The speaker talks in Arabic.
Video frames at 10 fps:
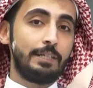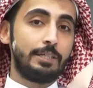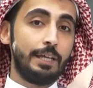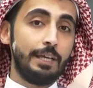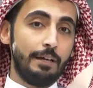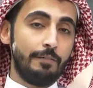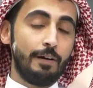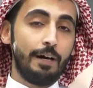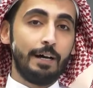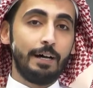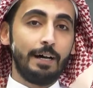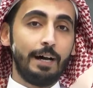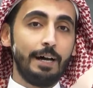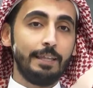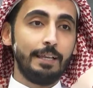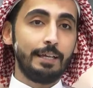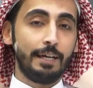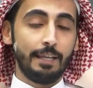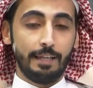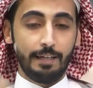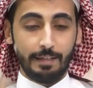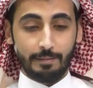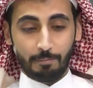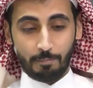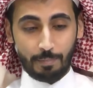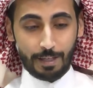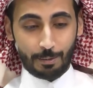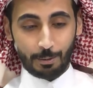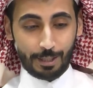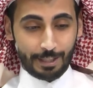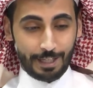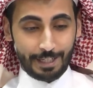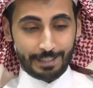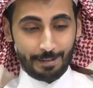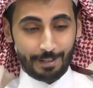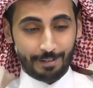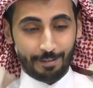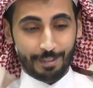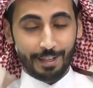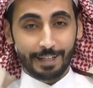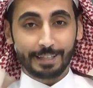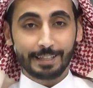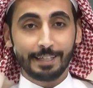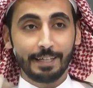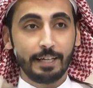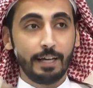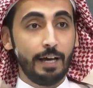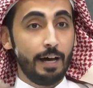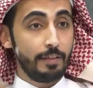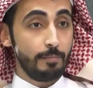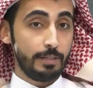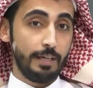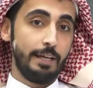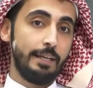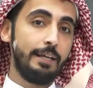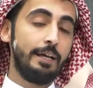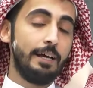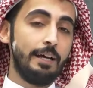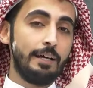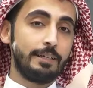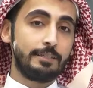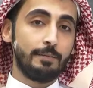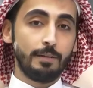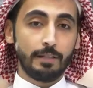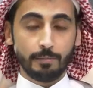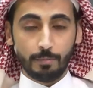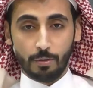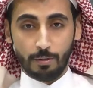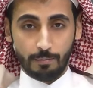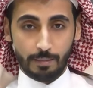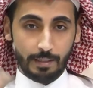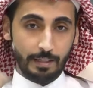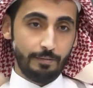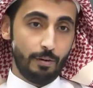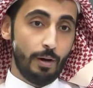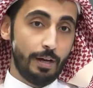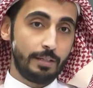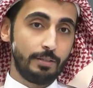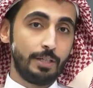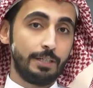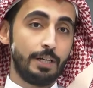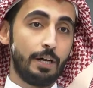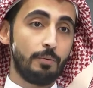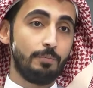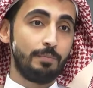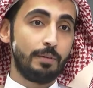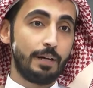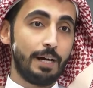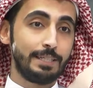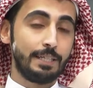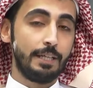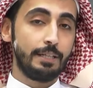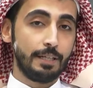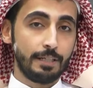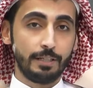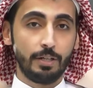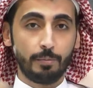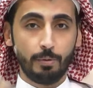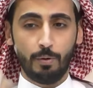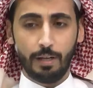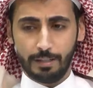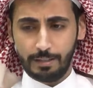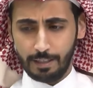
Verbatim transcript: سريع فهذا اللي خلى بين كتلتين زي ما تفضلت آه، عظيمتين استمدت منهم آه، فوائد تجارب خاصه تجارب الوالد